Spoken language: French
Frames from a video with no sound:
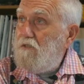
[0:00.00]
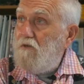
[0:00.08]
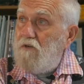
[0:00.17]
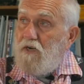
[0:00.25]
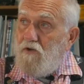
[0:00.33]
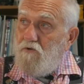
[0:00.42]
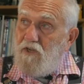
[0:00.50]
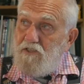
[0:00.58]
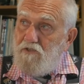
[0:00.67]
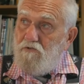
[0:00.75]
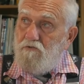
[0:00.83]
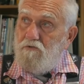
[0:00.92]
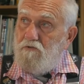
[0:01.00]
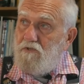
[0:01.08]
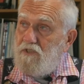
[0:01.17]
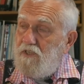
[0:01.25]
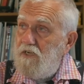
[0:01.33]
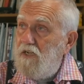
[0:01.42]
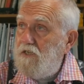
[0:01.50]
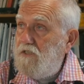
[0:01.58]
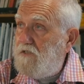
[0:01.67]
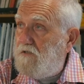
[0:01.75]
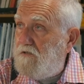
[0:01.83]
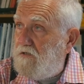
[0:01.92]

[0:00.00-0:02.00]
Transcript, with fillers: Donc la relation euh, scénariste...